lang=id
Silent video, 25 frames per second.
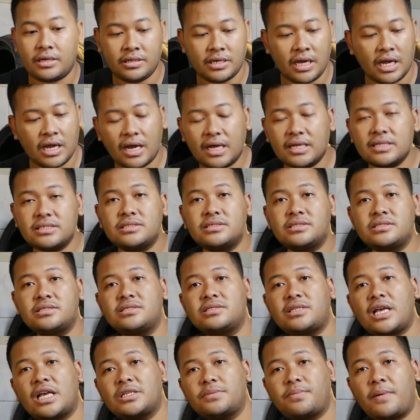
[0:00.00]
dia
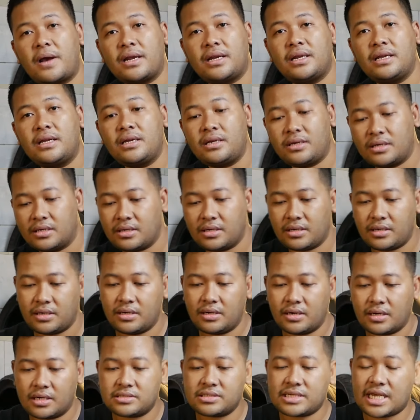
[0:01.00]
ngecas pak de
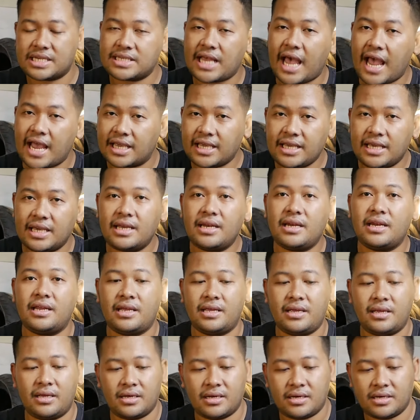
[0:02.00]
ngecas aki
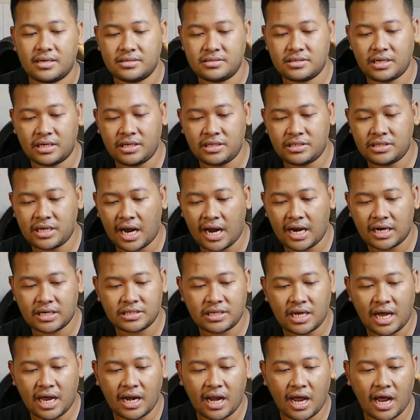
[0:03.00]
ini jadi jangan
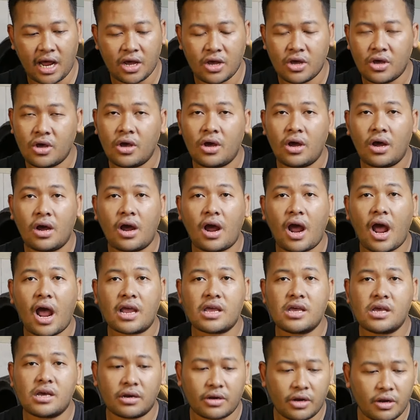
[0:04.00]
salah
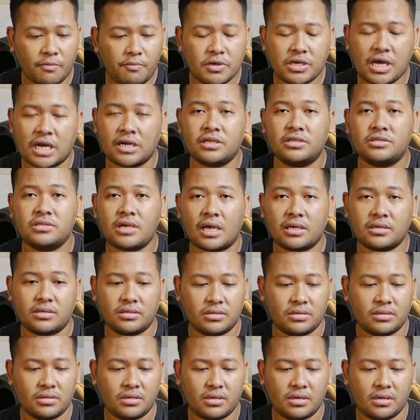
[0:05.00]
aki kering bisa dicas
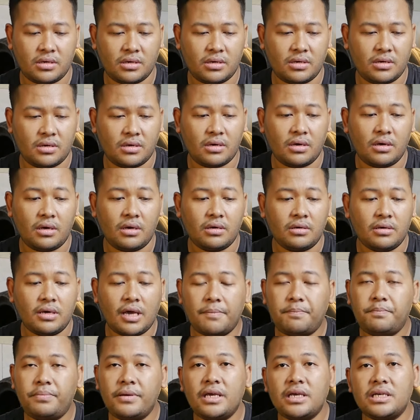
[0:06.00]

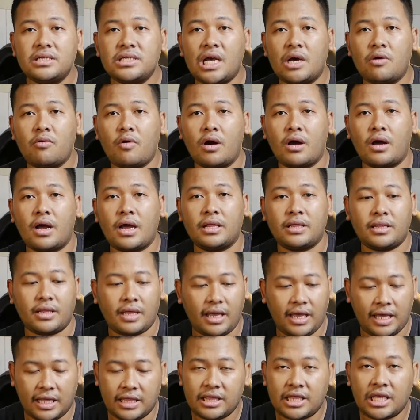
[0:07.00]
ya bisa wong
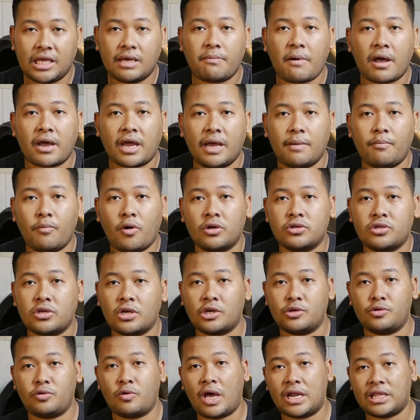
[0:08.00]
ente pakai
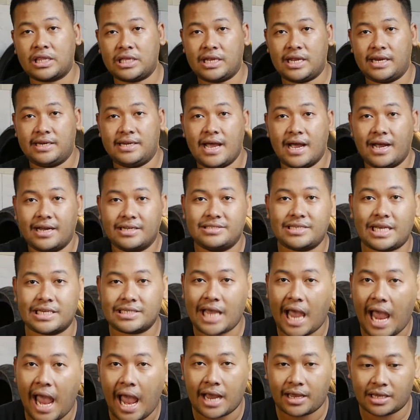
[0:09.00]
motor itu artinya dia
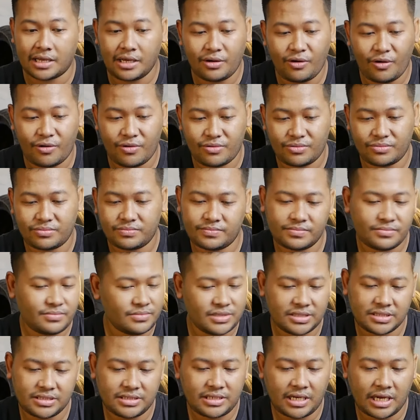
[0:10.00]
ngecas aki kok
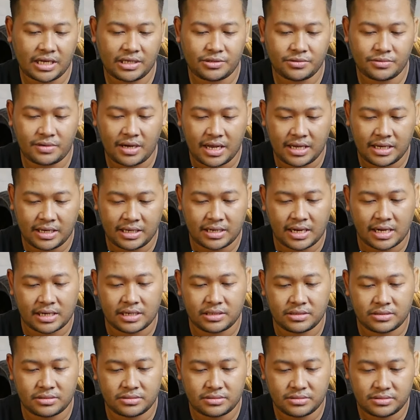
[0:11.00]
saya juga heran
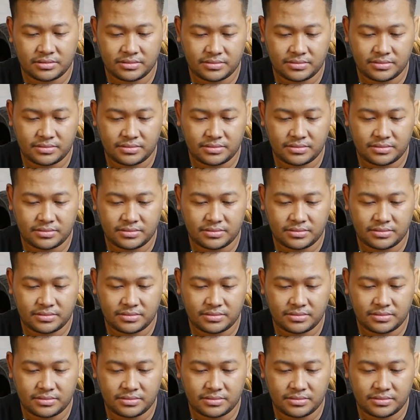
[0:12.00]
ini